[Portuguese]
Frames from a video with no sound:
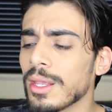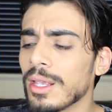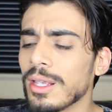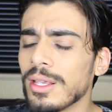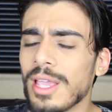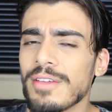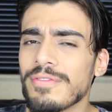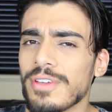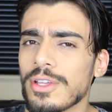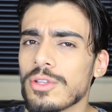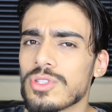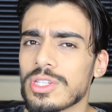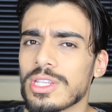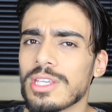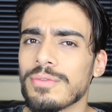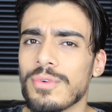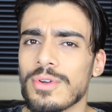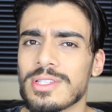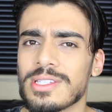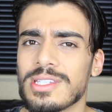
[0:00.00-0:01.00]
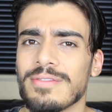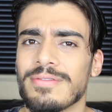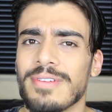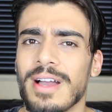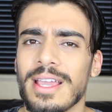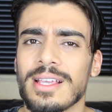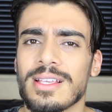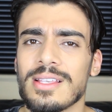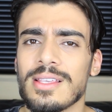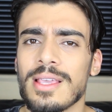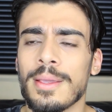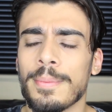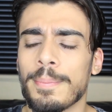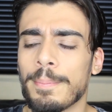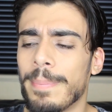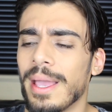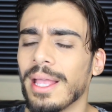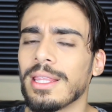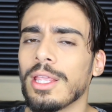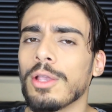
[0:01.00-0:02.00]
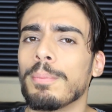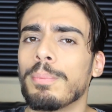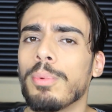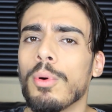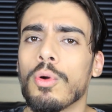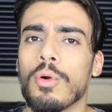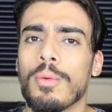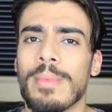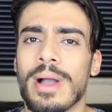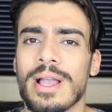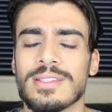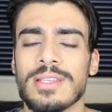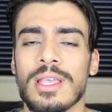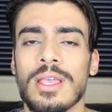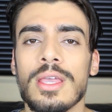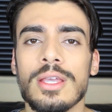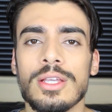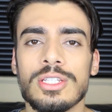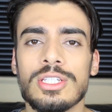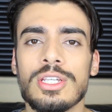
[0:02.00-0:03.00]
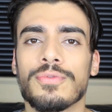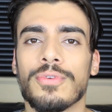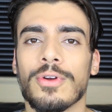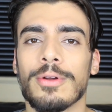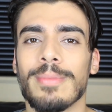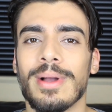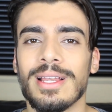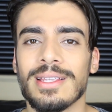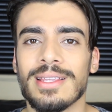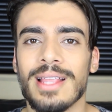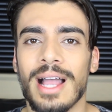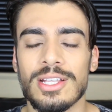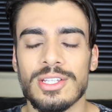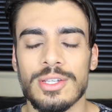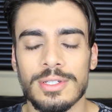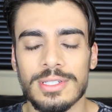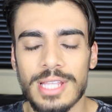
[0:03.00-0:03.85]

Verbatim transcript: em eventos que você vai que pedem um pouco mais de formalidade.